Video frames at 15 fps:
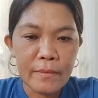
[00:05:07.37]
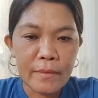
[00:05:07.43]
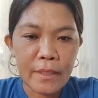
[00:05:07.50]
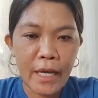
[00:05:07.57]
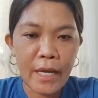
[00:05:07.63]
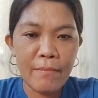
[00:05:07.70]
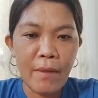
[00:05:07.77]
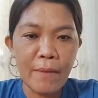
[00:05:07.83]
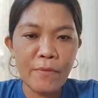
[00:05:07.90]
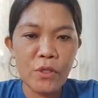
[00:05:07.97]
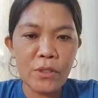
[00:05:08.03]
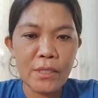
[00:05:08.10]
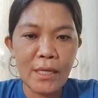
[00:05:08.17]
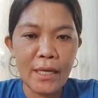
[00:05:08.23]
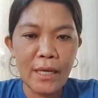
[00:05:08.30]
Kay Ma'am
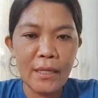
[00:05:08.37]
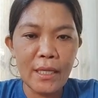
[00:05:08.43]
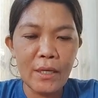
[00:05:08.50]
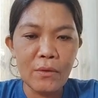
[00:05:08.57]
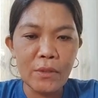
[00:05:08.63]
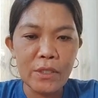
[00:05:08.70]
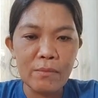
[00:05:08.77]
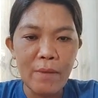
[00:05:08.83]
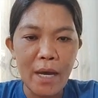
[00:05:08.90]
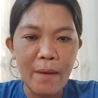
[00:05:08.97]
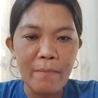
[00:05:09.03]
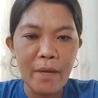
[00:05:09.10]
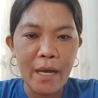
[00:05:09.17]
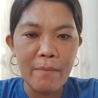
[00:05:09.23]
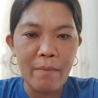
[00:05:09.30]
Jocelyn D.
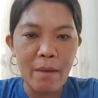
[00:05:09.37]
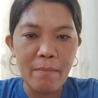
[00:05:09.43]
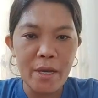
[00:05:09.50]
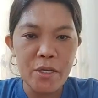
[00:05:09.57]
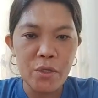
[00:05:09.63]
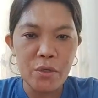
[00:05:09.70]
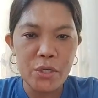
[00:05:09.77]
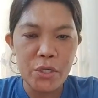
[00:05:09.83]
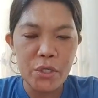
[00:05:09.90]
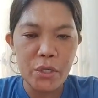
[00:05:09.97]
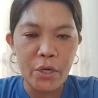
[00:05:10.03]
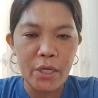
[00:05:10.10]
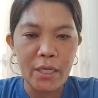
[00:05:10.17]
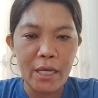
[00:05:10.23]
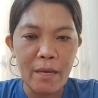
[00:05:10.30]
Guzmam, kay Ma'am
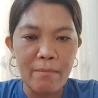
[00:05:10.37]
Asuncion,